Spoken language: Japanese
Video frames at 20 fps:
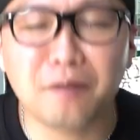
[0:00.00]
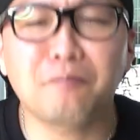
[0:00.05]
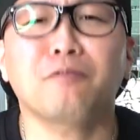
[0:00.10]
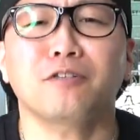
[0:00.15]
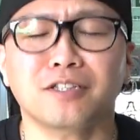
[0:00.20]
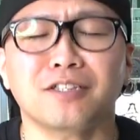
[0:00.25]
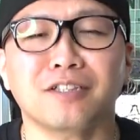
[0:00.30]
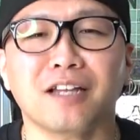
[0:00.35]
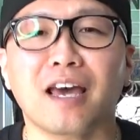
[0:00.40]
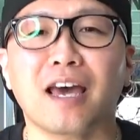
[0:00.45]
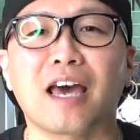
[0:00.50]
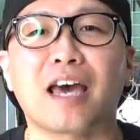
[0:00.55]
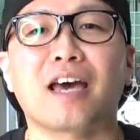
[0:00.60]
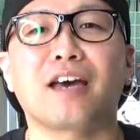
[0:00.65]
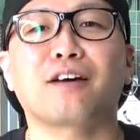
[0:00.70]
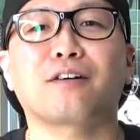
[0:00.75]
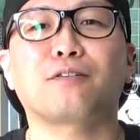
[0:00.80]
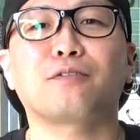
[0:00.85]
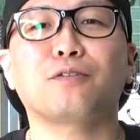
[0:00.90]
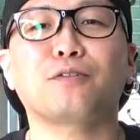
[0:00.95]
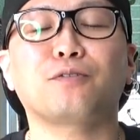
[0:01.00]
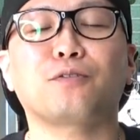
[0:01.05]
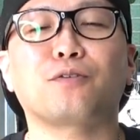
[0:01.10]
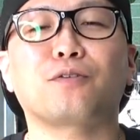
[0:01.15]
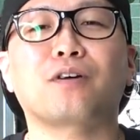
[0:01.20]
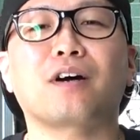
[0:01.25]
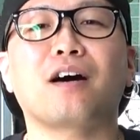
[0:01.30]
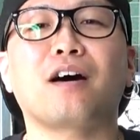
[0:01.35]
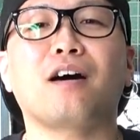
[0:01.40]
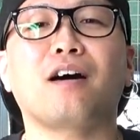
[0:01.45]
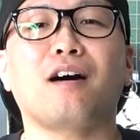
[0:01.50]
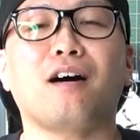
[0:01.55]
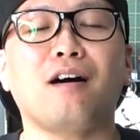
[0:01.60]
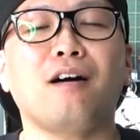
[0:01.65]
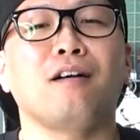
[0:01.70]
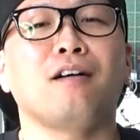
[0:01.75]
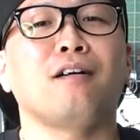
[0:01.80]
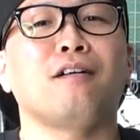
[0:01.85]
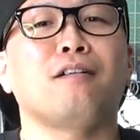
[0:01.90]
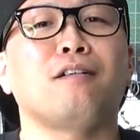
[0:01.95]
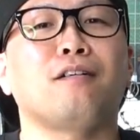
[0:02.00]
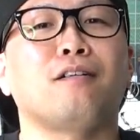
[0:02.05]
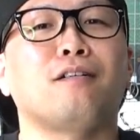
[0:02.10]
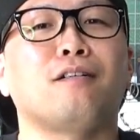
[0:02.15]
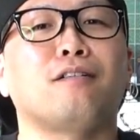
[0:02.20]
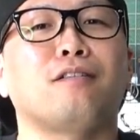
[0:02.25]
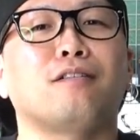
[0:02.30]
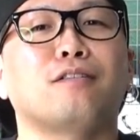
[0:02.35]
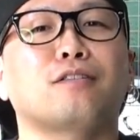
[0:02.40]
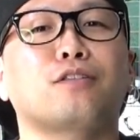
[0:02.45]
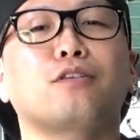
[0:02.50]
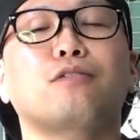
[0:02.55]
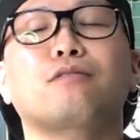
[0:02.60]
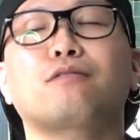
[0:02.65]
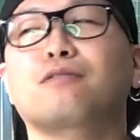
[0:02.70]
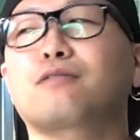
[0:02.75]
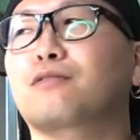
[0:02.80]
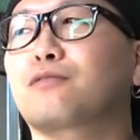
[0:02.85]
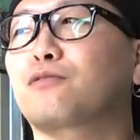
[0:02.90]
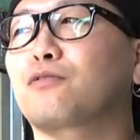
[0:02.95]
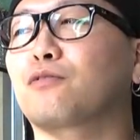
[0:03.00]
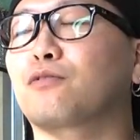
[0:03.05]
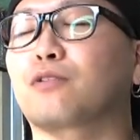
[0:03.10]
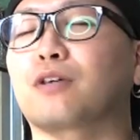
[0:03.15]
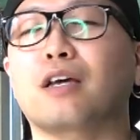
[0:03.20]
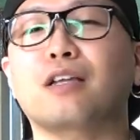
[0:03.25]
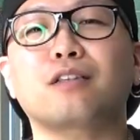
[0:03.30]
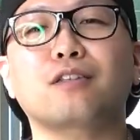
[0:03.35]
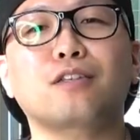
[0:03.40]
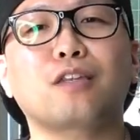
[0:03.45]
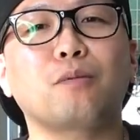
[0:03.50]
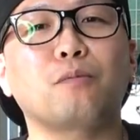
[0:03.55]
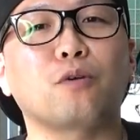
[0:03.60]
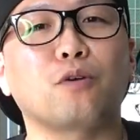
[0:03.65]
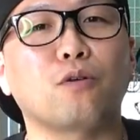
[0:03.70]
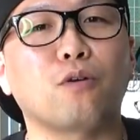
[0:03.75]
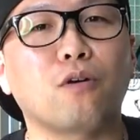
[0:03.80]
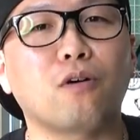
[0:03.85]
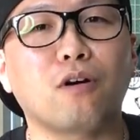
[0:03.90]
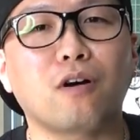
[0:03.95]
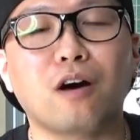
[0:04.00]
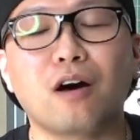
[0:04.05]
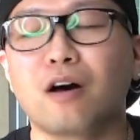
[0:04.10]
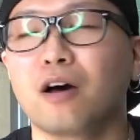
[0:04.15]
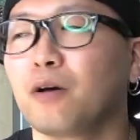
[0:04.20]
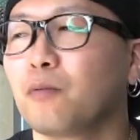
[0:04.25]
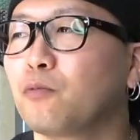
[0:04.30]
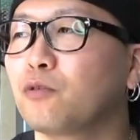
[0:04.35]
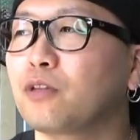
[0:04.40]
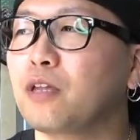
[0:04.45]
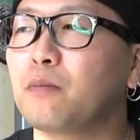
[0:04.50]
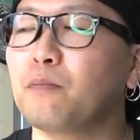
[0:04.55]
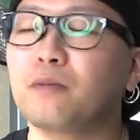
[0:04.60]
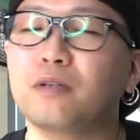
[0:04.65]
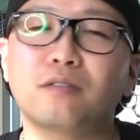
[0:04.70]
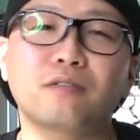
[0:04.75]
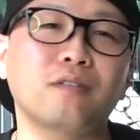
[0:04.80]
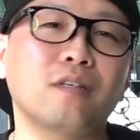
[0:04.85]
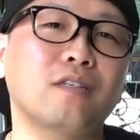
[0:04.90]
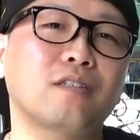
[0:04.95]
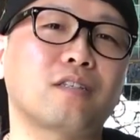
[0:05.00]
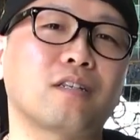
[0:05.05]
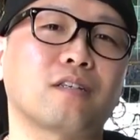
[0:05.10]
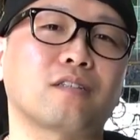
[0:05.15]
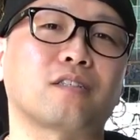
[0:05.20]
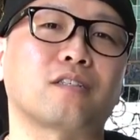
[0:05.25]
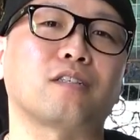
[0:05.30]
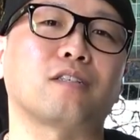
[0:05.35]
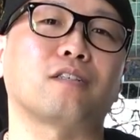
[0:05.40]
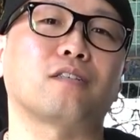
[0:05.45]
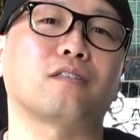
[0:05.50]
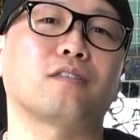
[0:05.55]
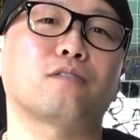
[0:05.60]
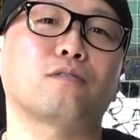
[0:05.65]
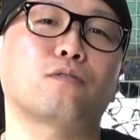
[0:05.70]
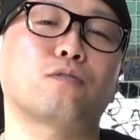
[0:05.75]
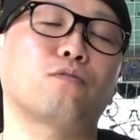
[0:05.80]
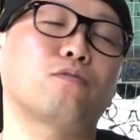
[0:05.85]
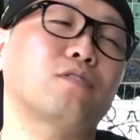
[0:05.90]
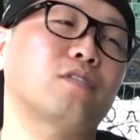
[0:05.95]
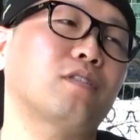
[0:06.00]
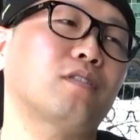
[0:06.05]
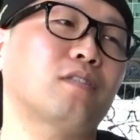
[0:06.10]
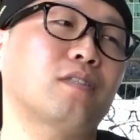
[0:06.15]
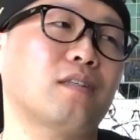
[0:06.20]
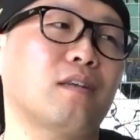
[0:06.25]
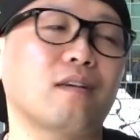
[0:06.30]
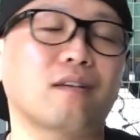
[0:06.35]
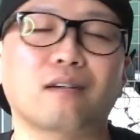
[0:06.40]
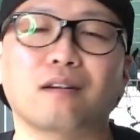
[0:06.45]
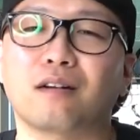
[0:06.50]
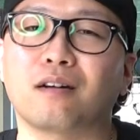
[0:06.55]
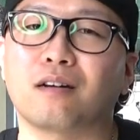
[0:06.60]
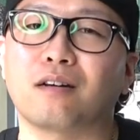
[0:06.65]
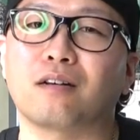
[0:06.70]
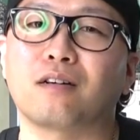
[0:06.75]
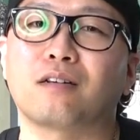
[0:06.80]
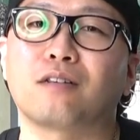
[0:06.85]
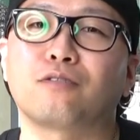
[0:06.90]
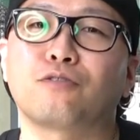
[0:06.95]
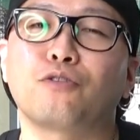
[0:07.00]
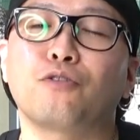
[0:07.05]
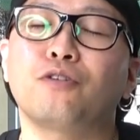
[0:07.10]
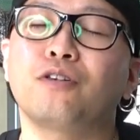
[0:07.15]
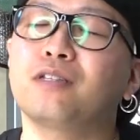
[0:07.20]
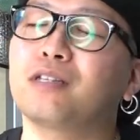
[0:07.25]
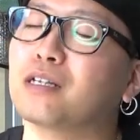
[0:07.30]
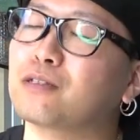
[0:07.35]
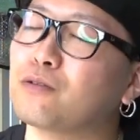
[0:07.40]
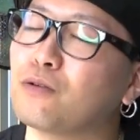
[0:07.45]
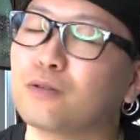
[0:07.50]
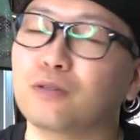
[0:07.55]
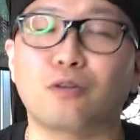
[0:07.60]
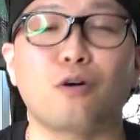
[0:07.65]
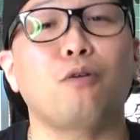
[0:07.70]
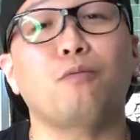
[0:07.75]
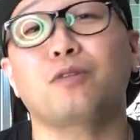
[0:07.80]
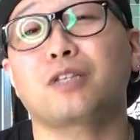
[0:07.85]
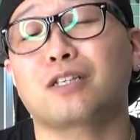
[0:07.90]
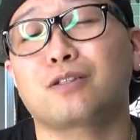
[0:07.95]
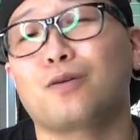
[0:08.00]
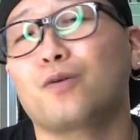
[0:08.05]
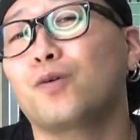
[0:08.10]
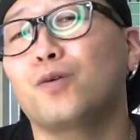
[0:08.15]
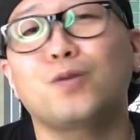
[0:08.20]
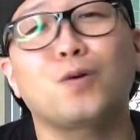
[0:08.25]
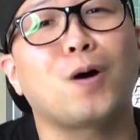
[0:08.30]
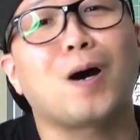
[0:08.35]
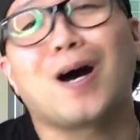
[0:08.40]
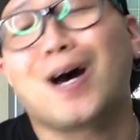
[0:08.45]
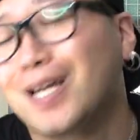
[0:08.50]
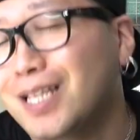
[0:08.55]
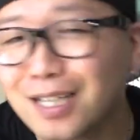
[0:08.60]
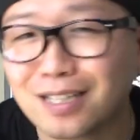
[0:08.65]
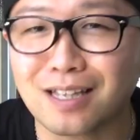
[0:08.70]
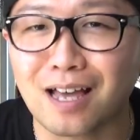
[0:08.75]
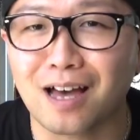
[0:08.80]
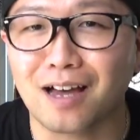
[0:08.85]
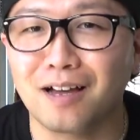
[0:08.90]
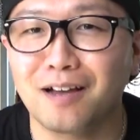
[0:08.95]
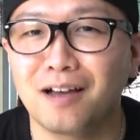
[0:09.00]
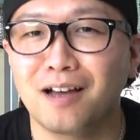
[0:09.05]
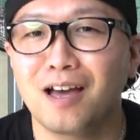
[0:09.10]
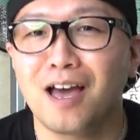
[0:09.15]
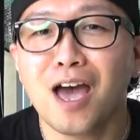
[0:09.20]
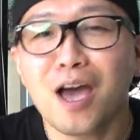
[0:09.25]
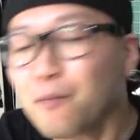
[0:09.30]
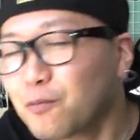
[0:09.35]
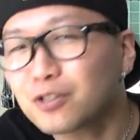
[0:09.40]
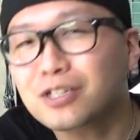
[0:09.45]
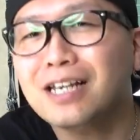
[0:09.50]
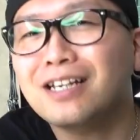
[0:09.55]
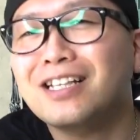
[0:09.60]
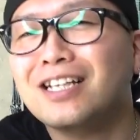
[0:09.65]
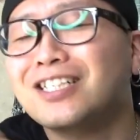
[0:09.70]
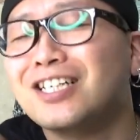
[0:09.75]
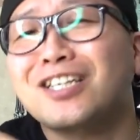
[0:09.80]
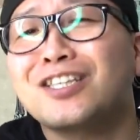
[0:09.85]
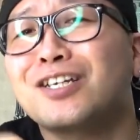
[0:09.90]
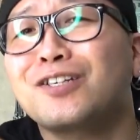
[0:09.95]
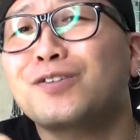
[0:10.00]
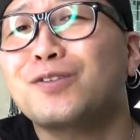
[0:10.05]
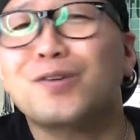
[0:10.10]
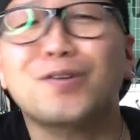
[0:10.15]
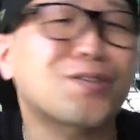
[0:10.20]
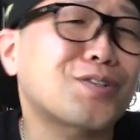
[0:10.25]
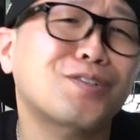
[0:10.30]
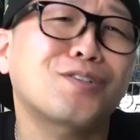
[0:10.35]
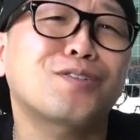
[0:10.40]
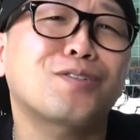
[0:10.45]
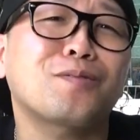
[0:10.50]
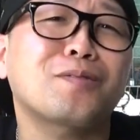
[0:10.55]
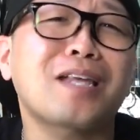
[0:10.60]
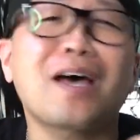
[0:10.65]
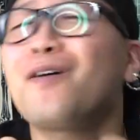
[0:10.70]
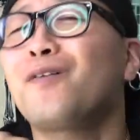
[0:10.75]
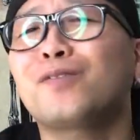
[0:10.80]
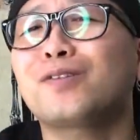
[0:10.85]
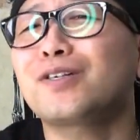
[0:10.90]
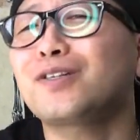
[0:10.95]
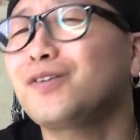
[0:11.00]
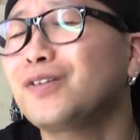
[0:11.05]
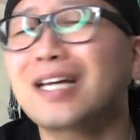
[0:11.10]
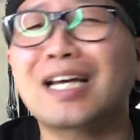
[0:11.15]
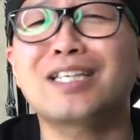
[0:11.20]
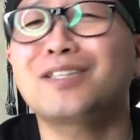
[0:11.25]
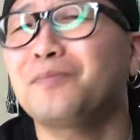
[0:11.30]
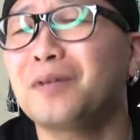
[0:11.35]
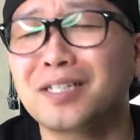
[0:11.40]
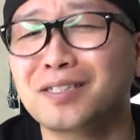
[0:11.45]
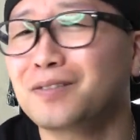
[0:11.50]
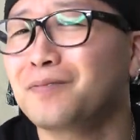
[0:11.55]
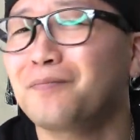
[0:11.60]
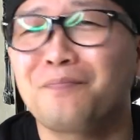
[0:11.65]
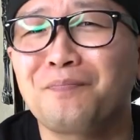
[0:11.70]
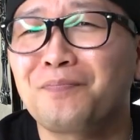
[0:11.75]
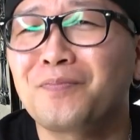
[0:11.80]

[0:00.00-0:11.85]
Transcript: もしね、この動画、あ、ちょっとやってみよう。あ、もう年末年始やし、掃除したいから、不要品出そうって思ったそこのあなた、もうぜひね、チャンネル登録、グッドボタン、本当にお願いします。